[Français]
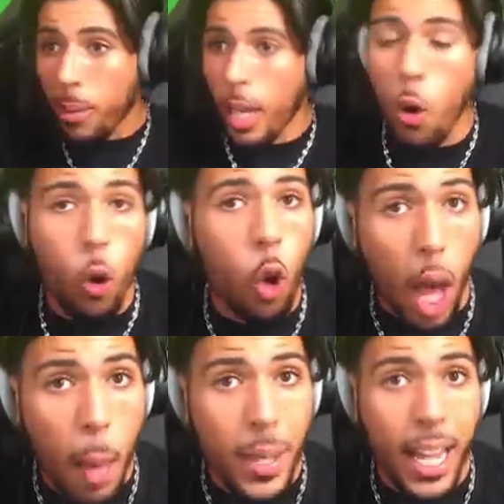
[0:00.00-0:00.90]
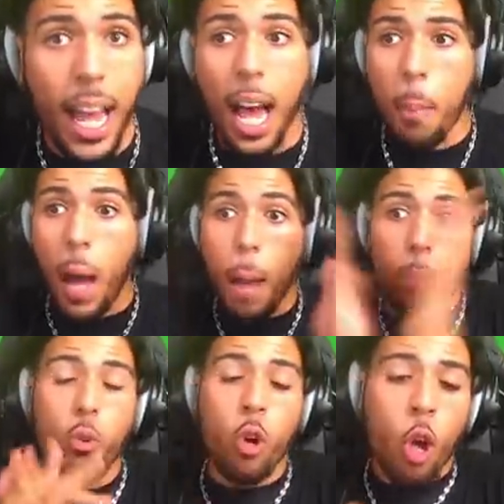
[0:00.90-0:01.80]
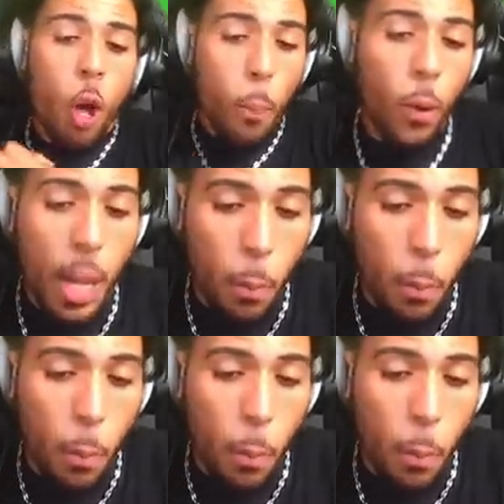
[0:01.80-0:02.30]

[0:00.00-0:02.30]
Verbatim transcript: Comme ça, on re-ramènera Rap Apu pour la